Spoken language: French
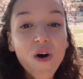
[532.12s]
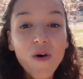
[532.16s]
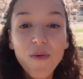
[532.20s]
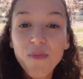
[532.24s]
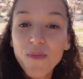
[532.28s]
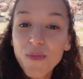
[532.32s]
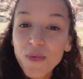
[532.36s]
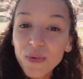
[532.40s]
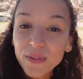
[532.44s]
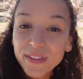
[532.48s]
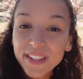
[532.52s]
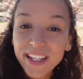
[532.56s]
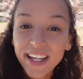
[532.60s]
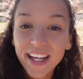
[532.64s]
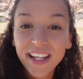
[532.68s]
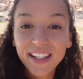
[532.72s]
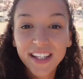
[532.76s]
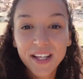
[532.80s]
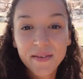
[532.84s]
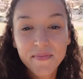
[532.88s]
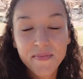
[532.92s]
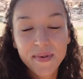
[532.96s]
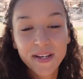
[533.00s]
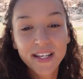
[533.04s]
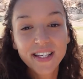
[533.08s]
montré
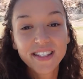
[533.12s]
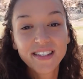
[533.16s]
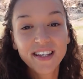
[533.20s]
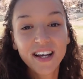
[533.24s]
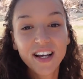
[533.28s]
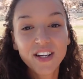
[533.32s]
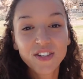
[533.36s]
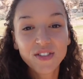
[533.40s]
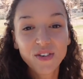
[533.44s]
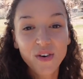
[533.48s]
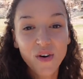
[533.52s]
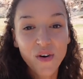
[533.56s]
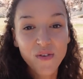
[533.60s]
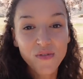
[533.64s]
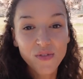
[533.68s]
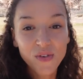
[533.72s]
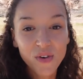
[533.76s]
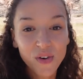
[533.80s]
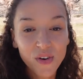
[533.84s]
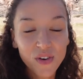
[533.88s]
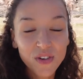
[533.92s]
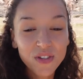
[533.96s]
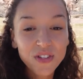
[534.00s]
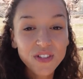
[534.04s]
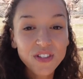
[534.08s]
des paysages en
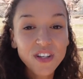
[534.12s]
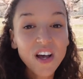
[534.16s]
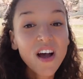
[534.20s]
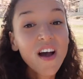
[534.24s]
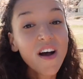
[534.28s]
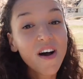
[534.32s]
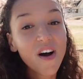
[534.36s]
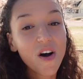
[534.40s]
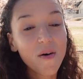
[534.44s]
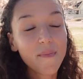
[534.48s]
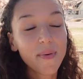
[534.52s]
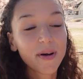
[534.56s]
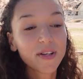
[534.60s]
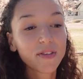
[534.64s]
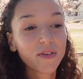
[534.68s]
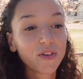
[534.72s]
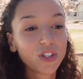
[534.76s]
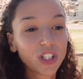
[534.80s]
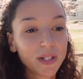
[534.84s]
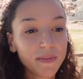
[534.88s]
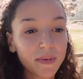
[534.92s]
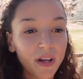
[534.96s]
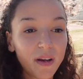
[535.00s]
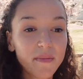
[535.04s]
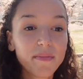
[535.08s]
France euh, parce que
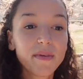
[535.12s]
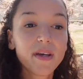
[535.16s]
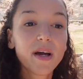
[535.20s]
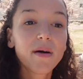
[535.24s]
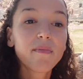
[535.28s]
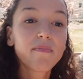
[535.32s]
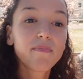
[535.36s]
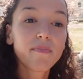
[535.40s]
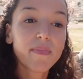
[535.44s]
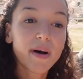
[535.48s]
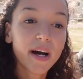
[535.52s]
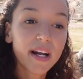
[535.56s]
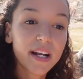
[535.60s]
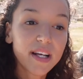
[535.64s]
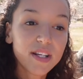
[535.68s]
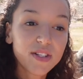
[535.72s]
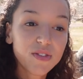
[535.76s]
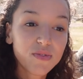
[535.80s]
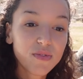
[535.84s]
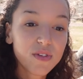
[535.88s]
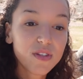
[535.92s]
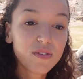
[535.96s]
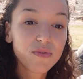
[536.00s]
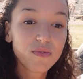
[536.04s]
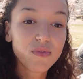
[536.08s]
j'aimerais bien par la
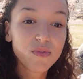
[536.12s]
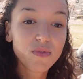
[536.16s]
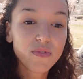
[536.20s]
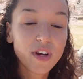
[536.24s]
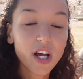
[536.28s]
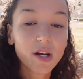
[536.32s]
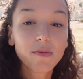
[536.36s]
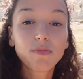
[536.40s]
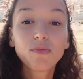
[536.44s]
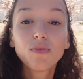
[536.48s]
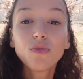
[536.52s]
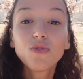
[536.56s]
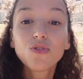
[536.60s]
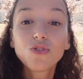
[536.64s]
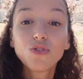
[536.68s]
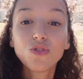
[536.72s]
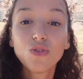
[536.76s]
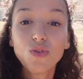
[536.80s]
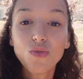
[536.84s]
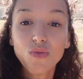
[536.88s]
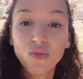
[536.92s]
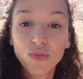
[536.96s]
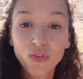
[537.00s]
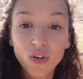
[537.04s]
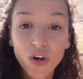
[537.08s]
suite vous faire plus
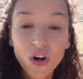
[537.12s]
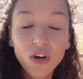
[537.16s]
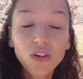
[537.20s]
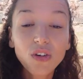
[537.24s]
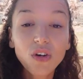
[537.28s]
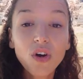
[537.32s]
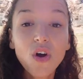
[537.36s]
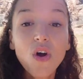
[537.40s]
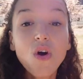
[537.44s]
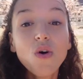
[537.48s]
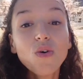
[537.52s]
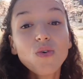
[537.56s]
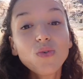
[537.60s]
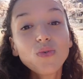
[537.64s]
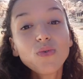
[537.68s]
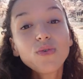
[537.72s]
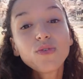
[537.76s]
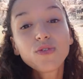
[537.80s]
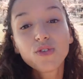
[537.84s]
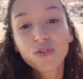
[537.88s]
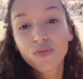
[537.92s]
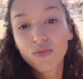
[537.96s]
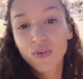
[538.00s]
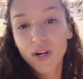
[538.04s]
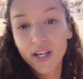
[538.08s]
de vlogs où
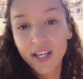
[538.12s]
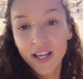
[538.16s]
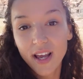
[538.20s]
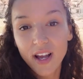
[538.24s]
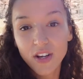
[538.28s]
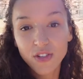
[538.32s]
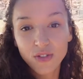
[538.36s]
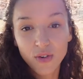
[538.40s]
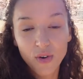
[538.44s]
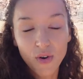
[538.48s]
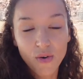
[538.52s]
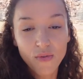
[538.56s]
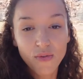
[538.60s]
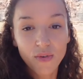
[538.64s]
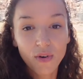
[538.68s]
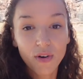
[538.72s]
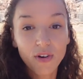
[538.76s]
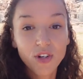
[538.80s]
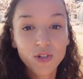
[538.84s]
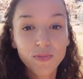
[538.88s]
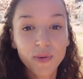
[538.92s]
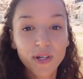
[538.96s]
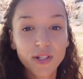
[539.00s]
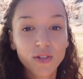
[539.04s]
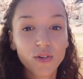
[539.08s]
je voyage en
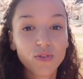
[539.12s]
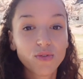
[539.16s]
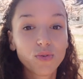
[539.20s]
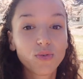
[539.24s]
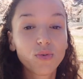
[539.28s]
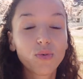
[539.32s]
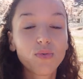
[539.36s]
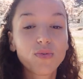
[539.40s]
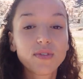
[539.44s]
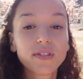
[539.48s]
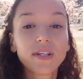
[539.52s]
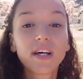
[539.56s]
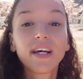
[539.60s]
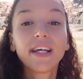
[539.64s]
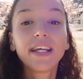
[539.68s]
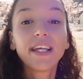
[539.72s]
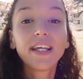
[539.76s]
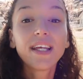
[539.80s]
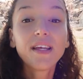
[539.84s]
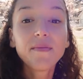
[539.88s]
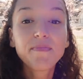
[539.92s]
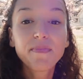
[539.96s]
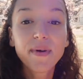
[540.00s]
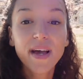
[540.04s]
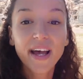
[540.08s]
France parce que je trouve ça
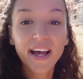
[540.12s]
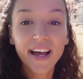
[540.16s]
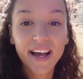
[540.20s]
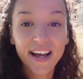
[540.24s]
hyper